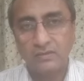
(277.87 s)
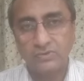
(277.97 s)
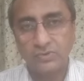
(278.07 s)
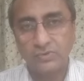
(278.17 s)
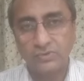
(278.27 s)

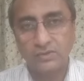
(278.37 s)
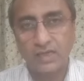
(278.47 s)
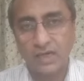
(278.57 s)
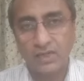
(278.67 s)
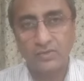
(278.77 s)
जो
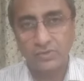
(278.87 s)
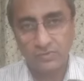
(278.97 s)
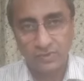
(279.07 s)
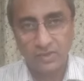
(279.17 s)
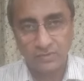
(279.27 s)
रोज़ेदार नहीं होते
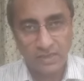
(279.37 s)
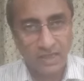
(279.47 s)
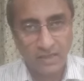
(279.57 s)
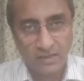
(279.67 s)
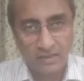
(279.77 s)
होंगे वो
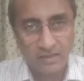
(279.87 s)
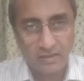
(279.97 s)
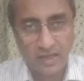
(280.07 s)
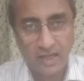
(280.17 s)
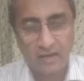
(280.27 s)
ज़ाहिर
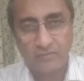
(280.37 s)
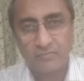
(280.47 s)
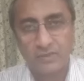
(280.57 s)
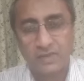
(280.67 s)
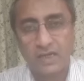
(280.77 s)
खैर
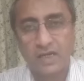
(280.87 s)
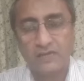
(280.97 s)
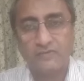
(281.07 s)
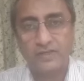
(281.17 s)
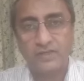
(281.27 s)
सरकारी
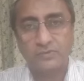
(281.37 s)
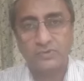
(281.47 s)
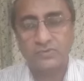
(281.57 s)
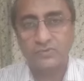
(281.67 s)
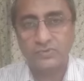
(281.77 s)
दफातर में
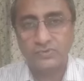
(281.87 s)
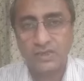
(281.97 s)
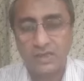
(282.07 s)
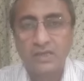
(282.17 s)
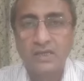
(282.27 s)
जो है वो रोज़े
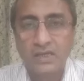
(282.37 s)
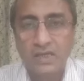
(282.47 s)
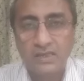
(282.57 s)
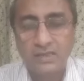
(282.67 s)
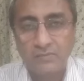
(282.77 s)
का
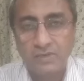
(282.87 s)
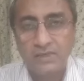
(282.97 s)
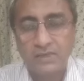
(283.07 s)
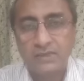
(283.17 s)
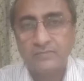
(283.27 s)
एहतराम किया
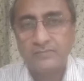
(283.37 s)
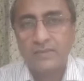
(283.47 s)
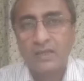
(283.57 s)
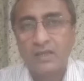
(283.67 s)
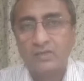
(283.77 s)
जाता है
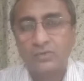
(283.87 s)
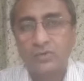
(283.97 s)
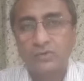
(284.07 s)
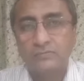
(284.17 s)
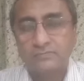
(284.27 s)

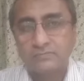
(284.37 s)
तो